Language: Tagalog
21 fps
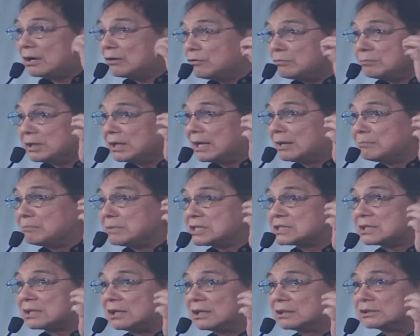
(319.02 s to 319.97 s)
lang ako,
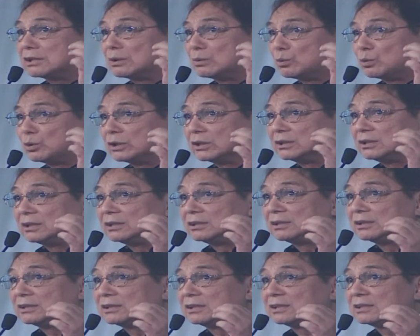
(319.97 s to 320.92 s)
minamiss ka at ang word.
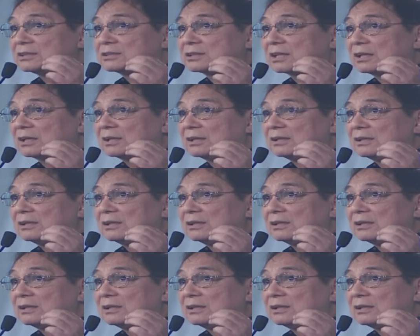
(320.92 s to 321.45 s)
Ganyan na isa.